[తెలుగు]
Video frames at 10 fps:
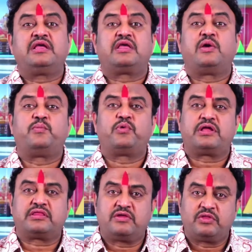కెంపు
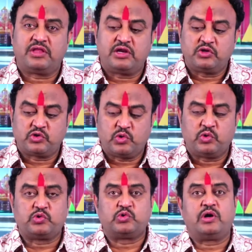రత్నం
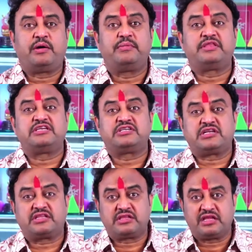ధరించుకోవచ్చు ఆమెతిష్ట
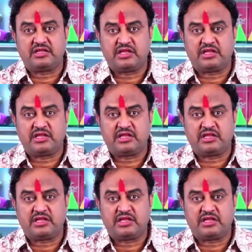రత్నాన్ని